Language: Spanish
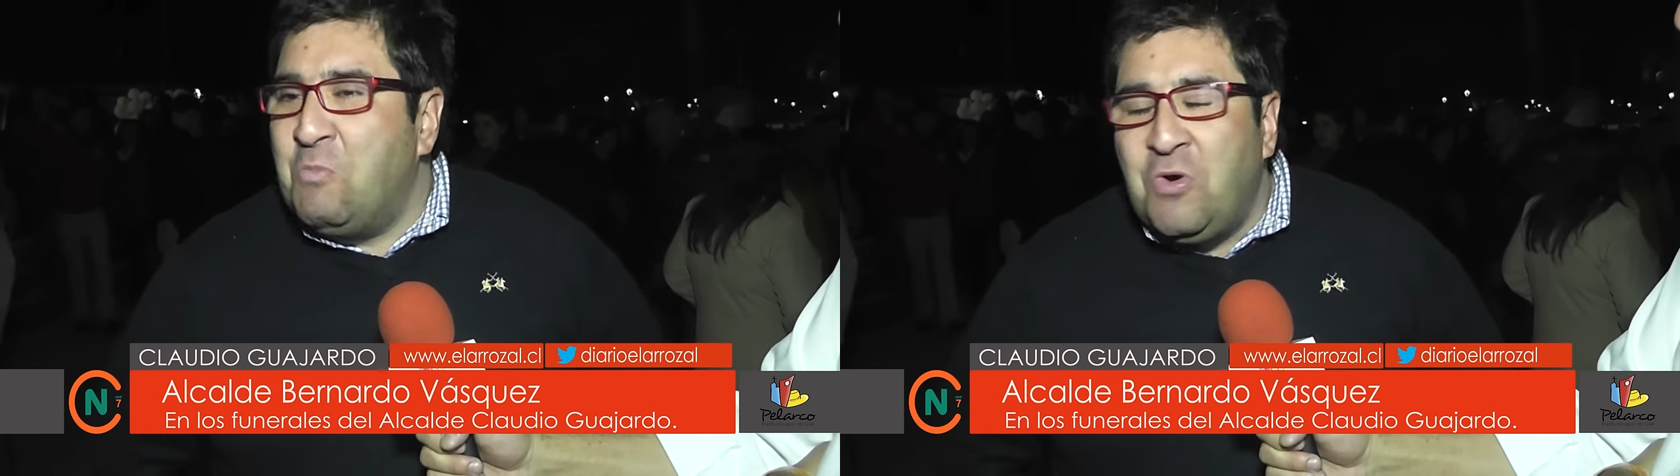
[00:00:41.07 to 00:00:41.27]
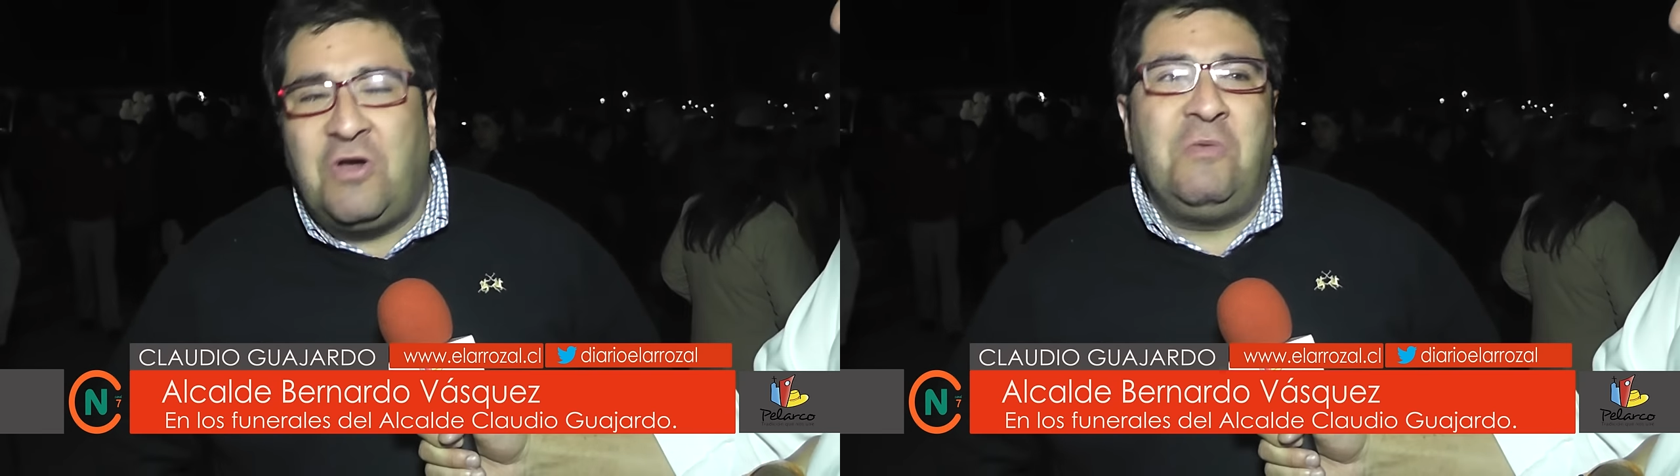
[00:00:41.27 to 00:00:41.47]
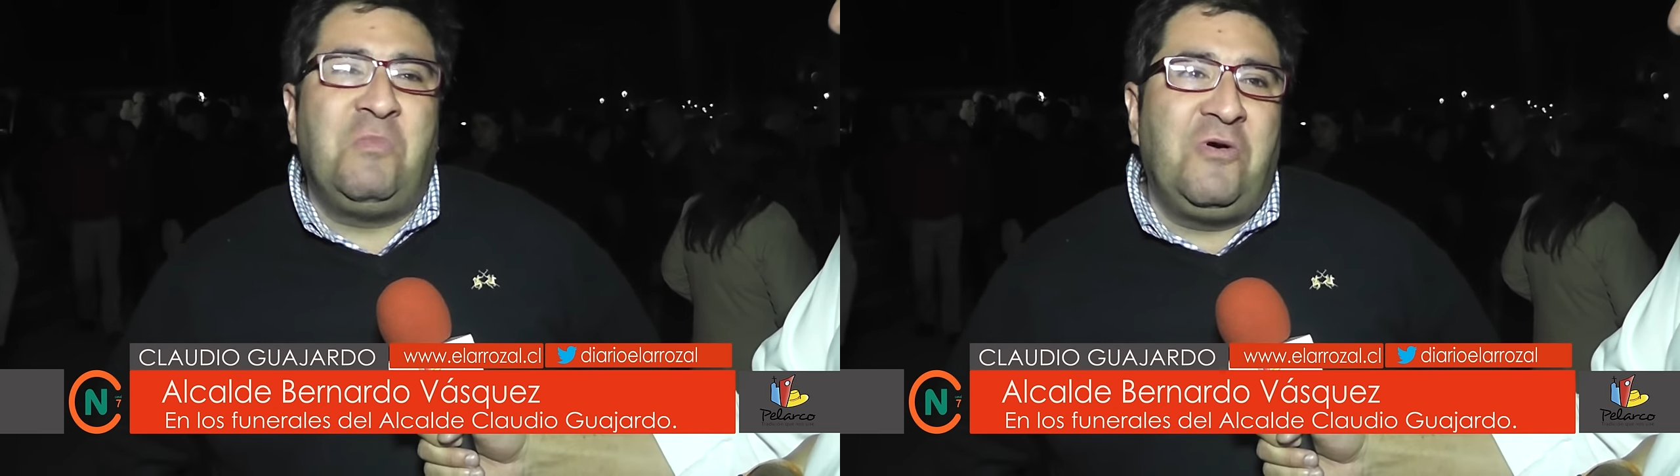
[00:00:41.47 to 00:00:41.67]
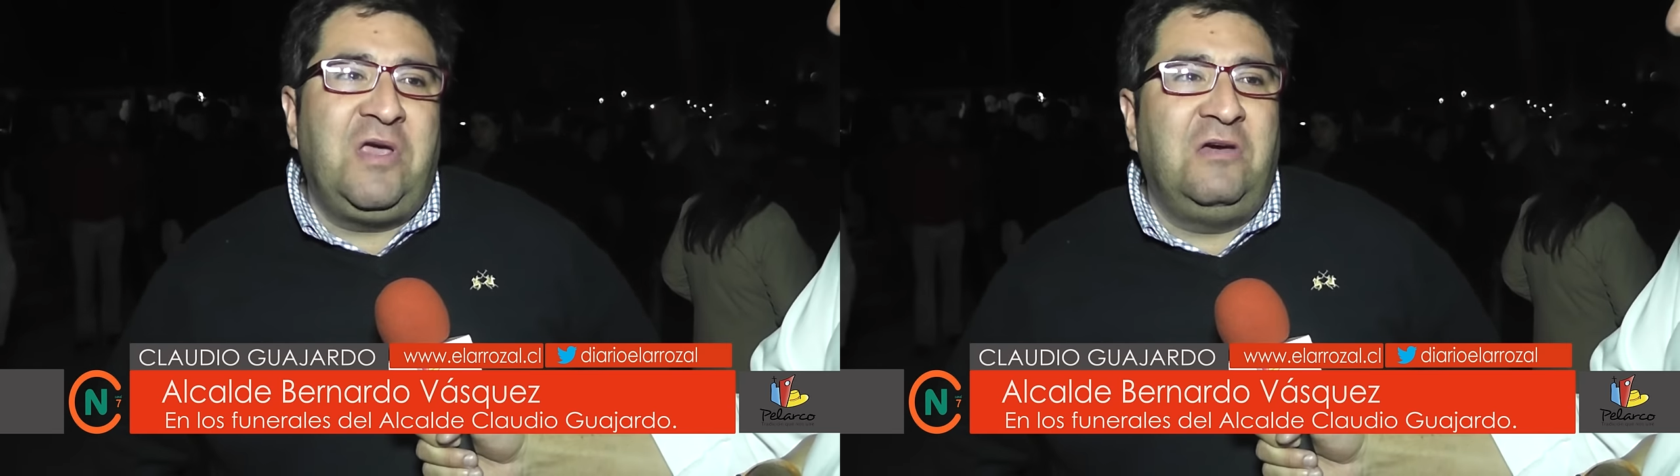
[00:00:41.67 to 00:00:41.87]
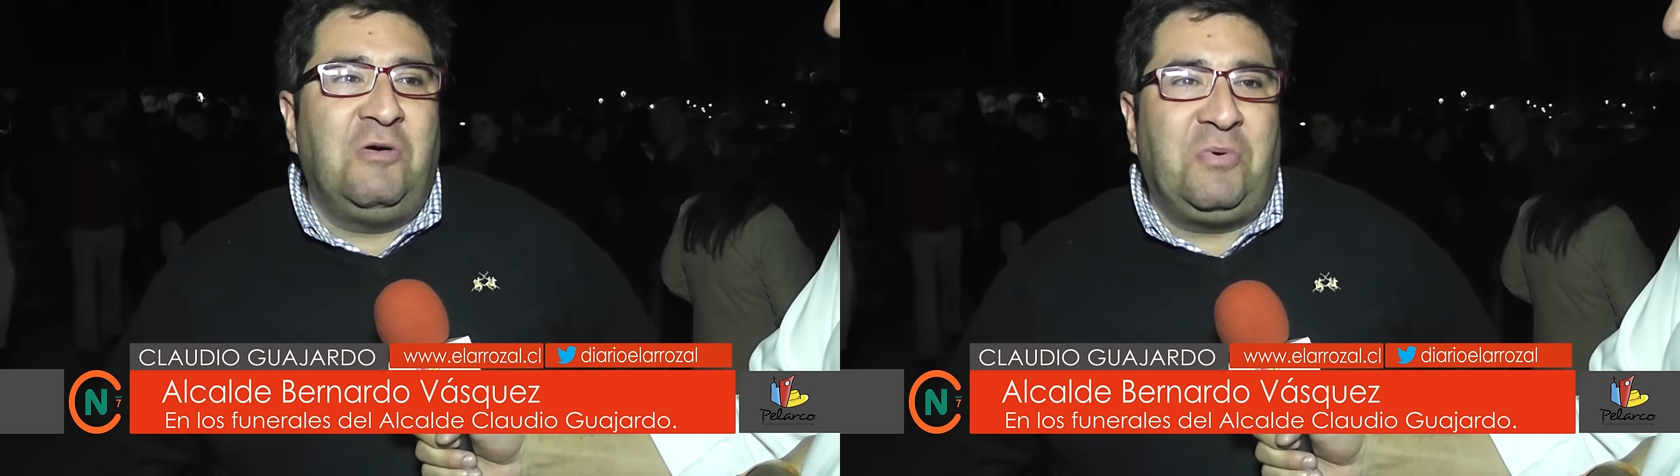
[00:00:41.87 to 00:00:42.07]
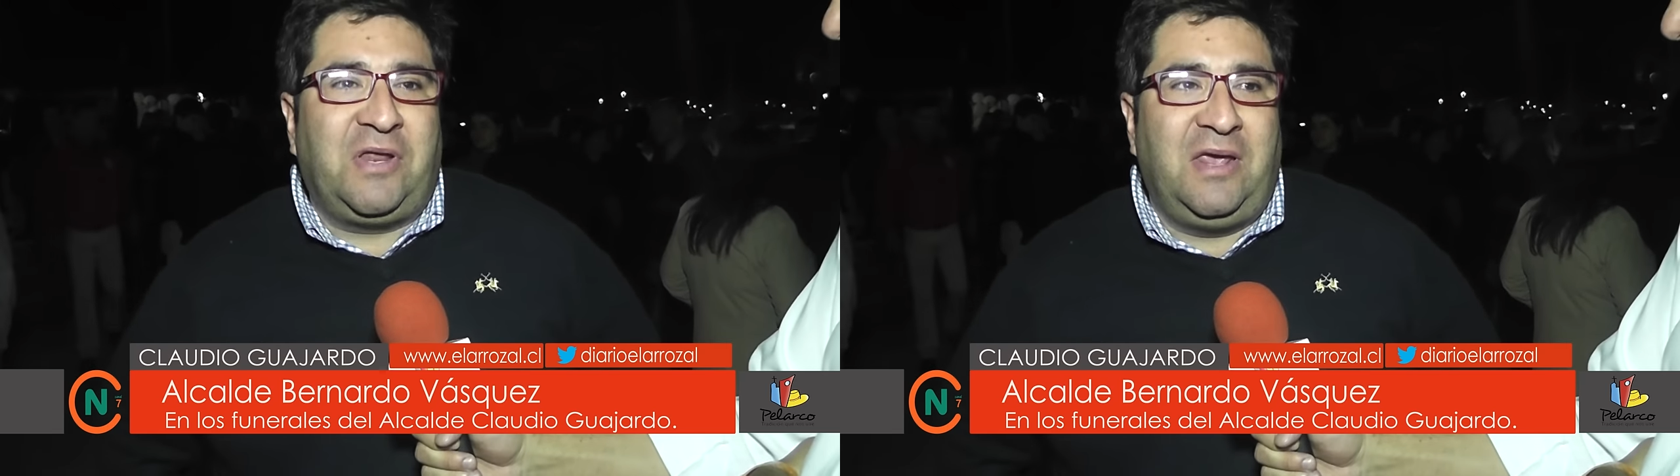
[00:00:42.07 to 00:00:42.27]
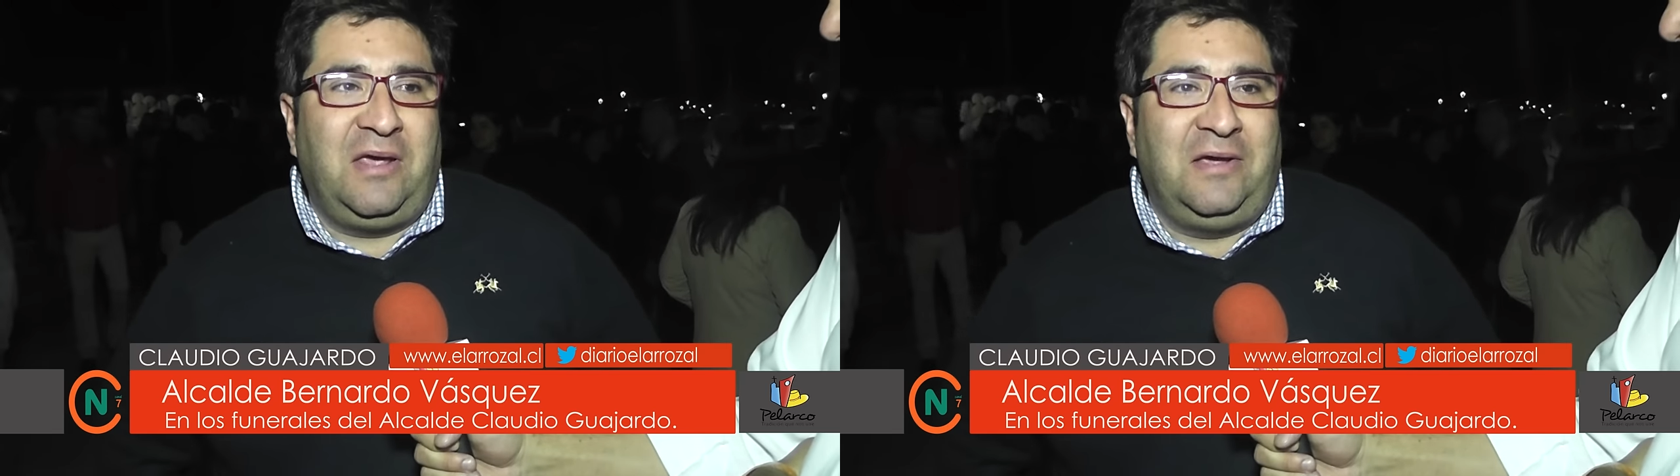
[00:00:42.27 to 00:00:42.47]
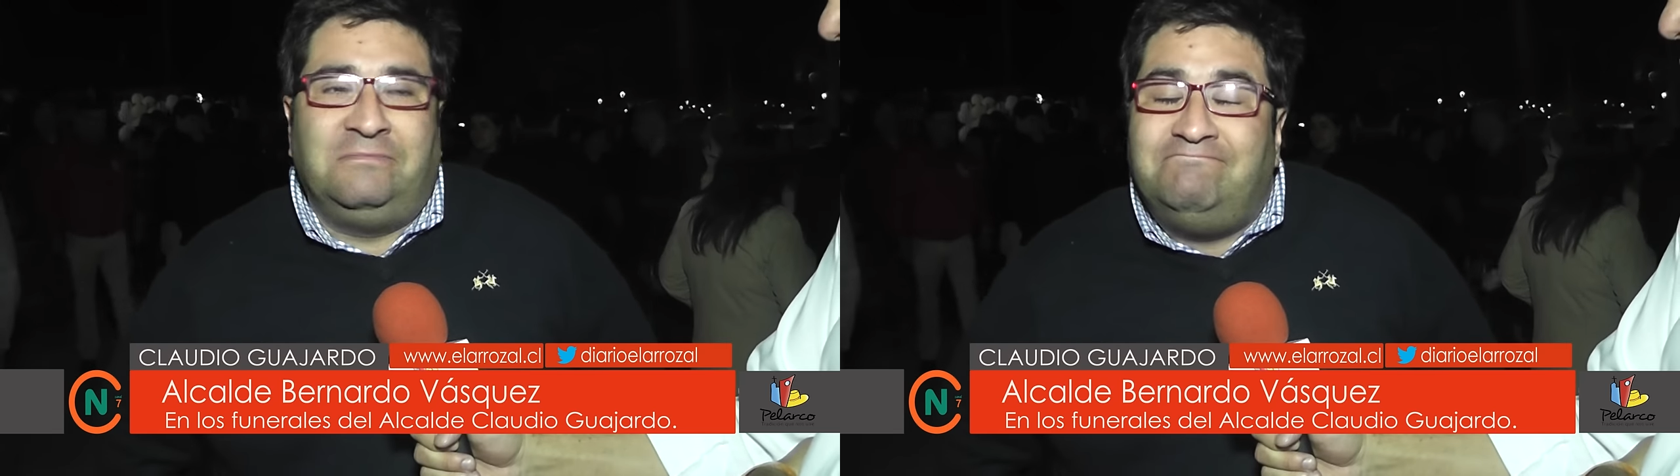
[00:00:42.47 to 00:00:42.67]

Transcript: muy conmovido porque